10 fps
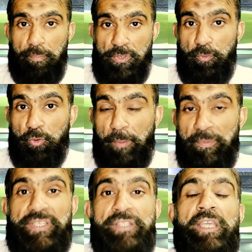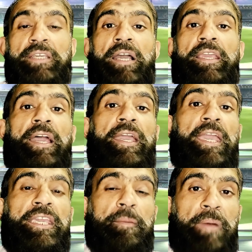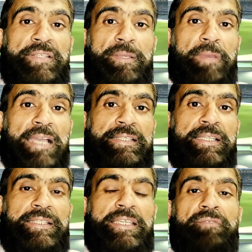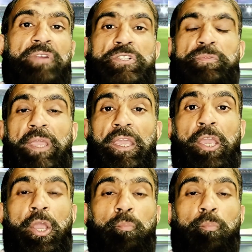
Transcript: मजमून में मजीद लिखा गया है कि माजी में आईसीसी इवेंट्स में